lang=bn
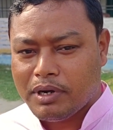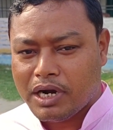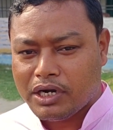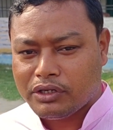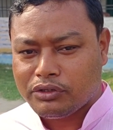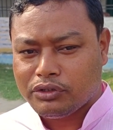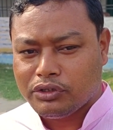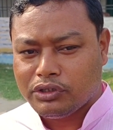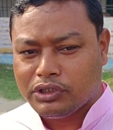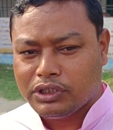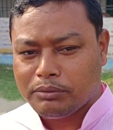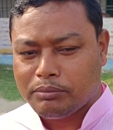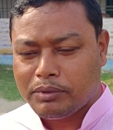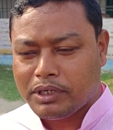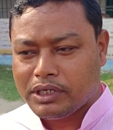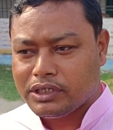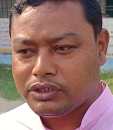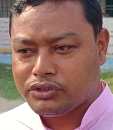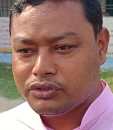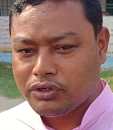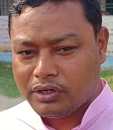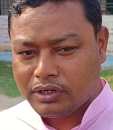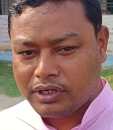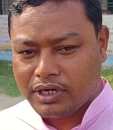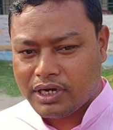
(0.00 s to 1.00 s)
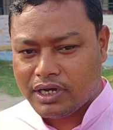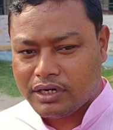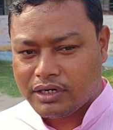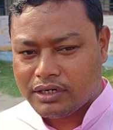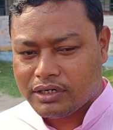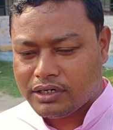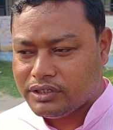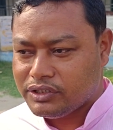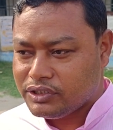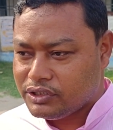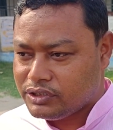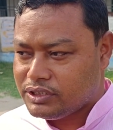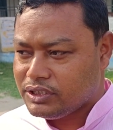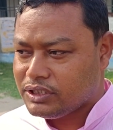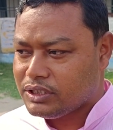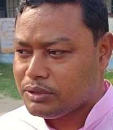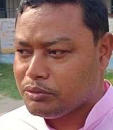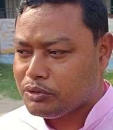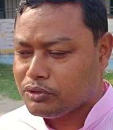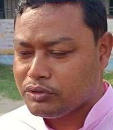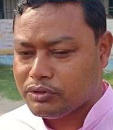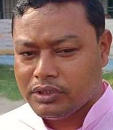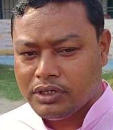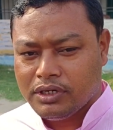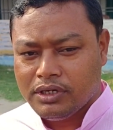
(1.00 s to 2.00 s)
ভারতীয় জনতা পার্টির সরকার নিশ্চিত
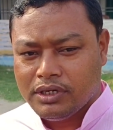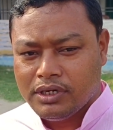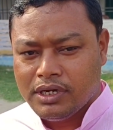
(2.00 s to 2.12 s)
এবং